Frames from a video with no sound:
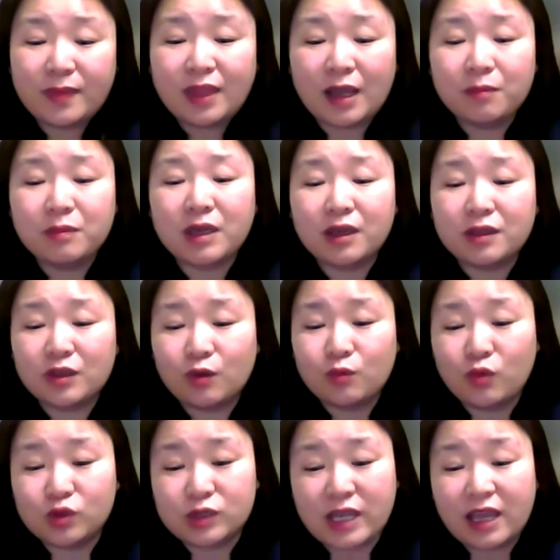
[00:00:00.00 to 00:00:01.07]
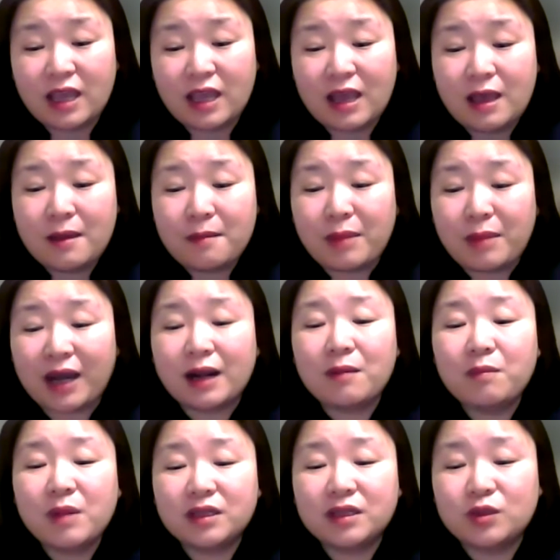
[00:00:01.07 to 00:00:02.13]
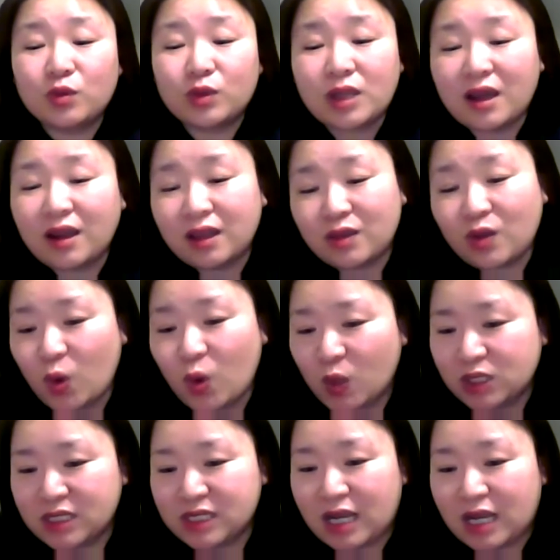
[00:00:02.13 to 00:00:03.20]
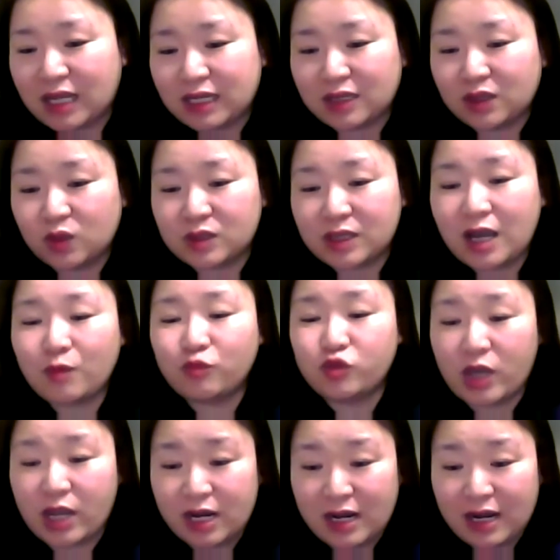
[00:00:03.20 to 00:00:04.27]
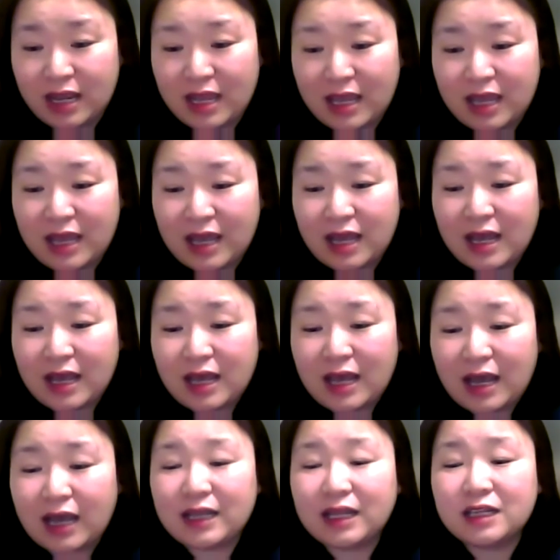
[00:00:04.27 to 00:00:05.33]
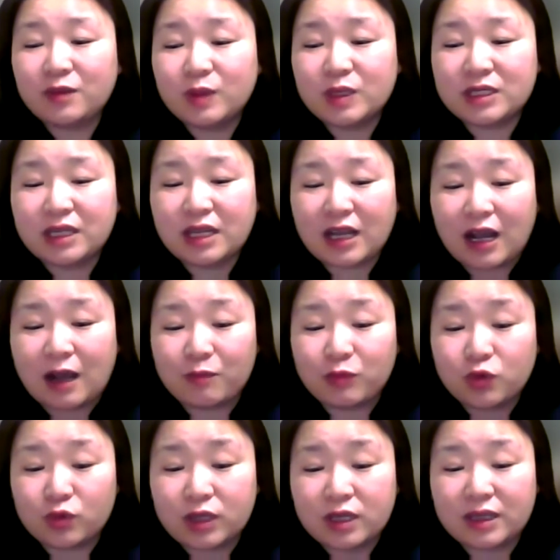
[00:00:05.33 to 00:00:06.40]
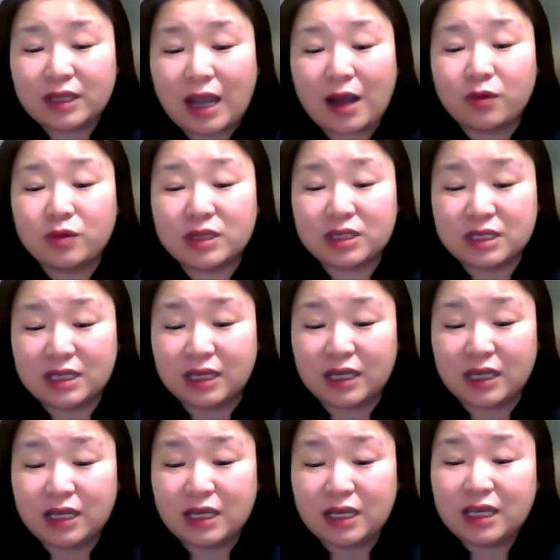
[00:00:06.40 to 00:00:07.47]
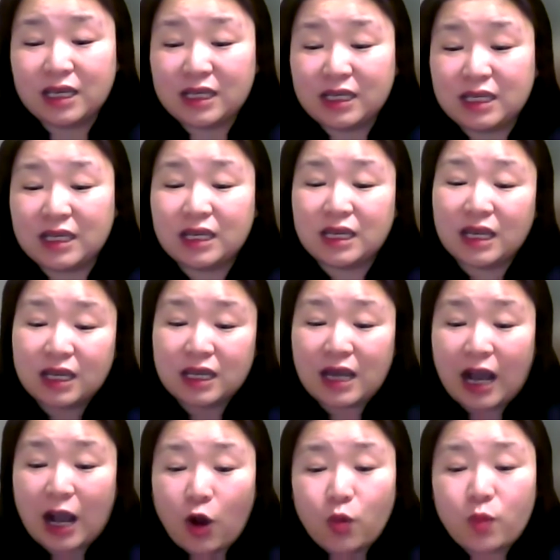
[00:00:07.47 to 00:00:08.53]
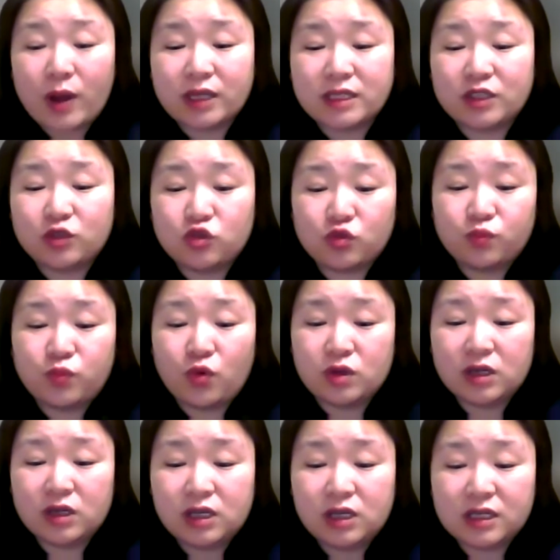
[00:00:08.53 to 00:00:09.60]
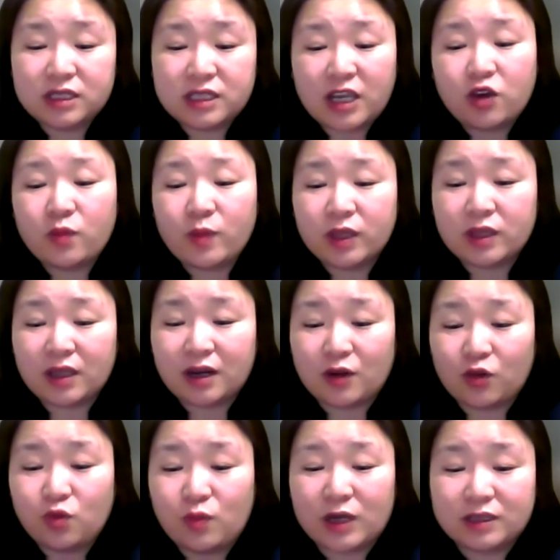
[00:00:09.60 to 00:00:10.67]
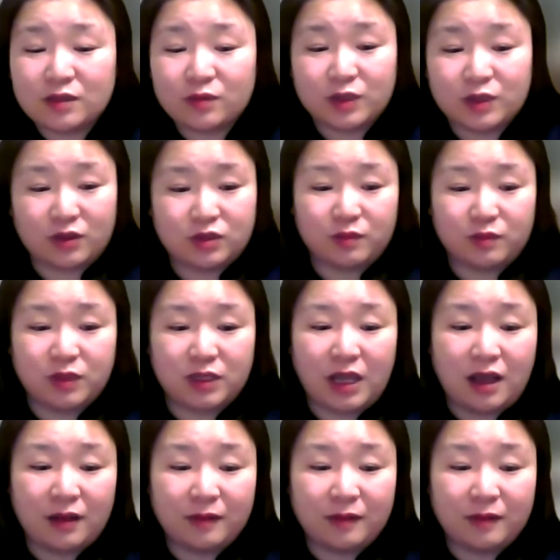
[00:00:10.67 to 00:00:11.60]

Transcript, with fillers: 함께했던 모세, 말 한마디도 땅에 떨어지지 않았던 사무엘, 하나님의 신에 감동된 다윗이 이 아홉 가지 축복을 체험했다라고 말씀하셨습니다.